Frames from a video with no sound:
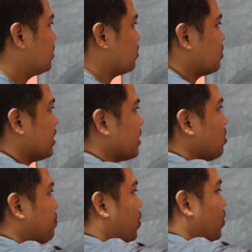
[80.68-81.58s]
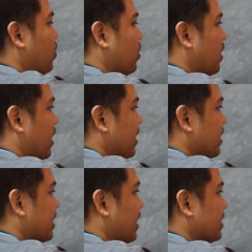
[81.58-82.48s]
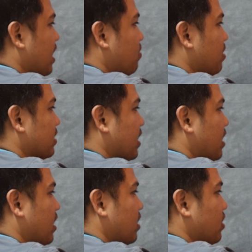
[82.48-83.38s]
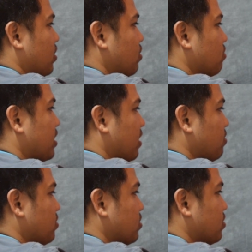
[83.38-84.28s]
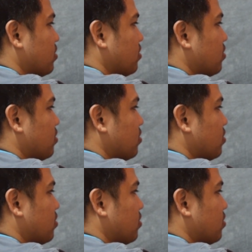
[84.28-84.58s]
So ito po ay ang tinatawag na uterus